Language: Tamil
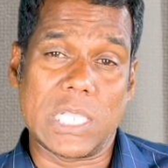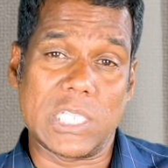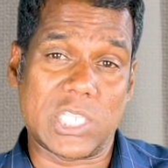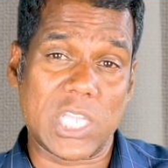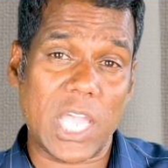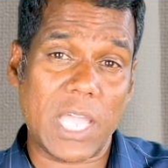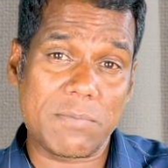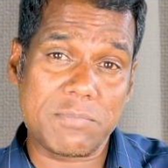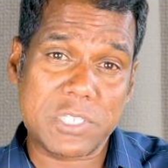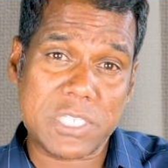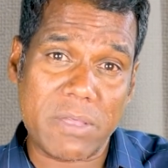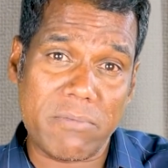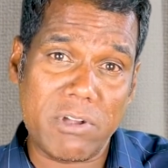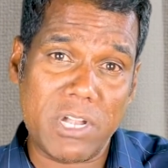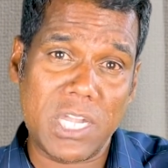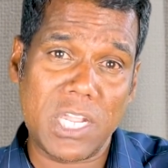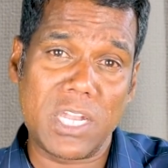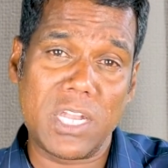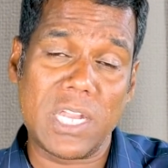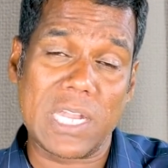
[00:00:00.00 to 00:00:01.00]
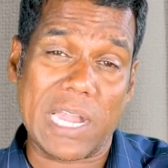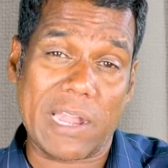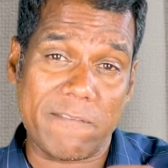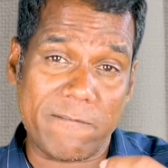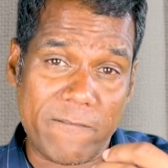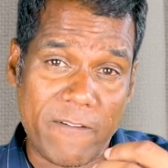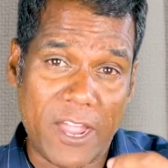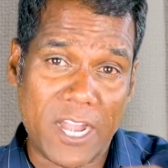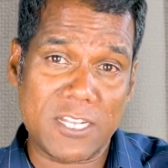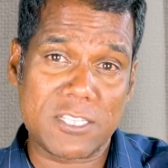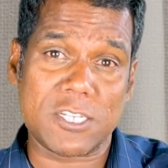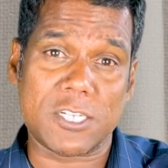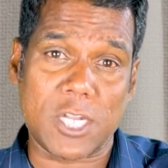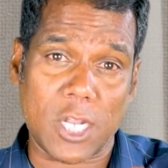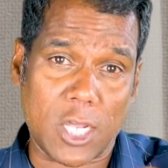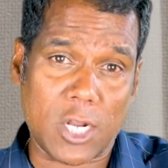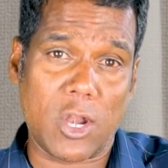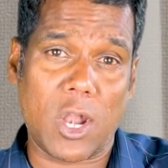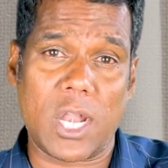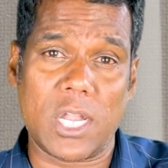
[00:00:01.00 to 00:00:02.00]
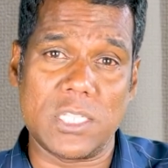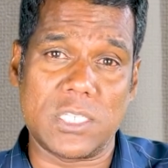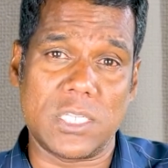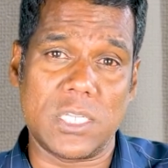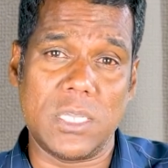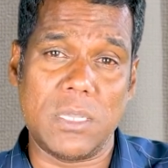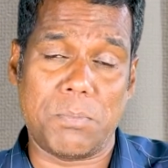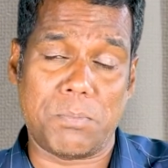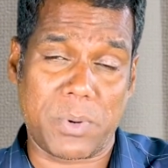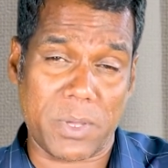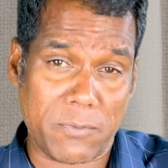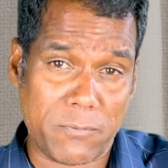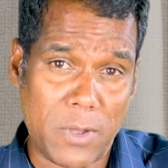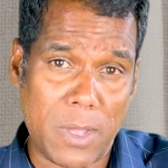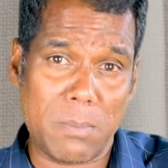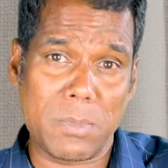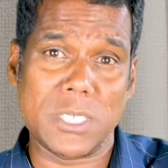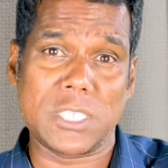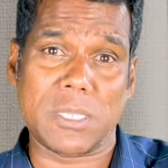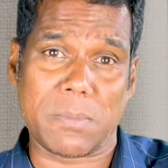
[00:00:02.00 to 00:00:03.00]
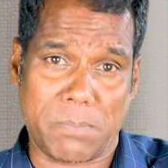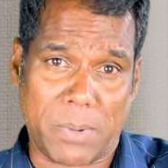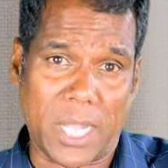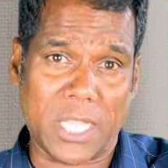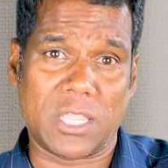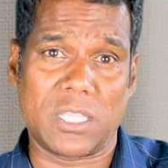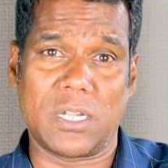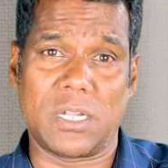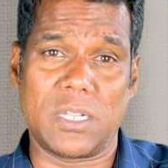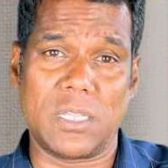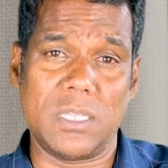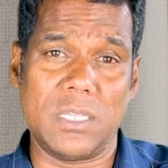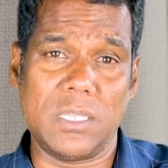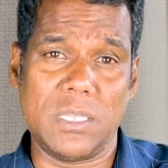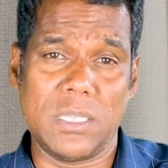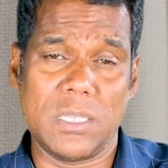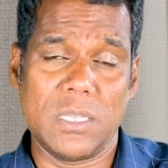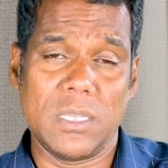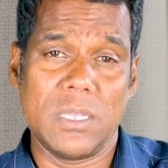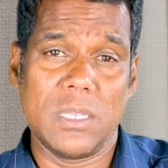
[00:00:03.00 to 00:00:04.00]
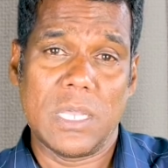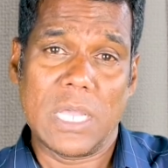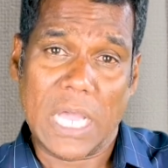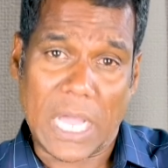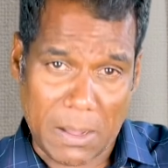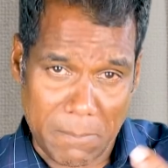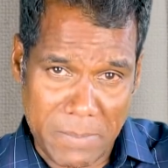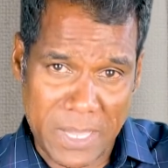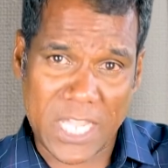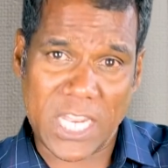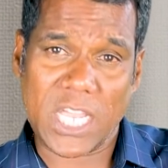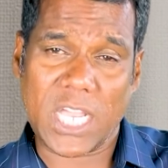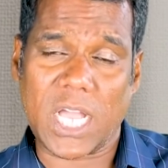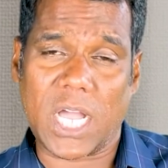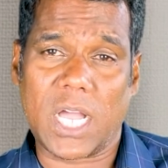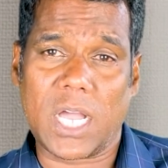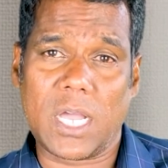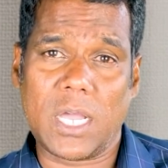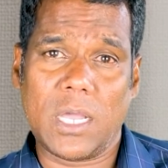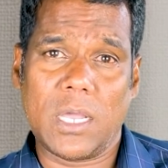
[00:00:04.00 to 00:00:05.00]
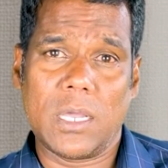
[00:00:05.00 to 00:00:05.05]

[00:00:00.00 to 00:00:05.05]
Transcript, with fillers: ஜேஎஃப் செவன்டீனின் அட்வான்ஸ் டெக்னாலஜி பெர்ஃபார்மன்ஸை பார்த்துட்டு அமெரிக்கா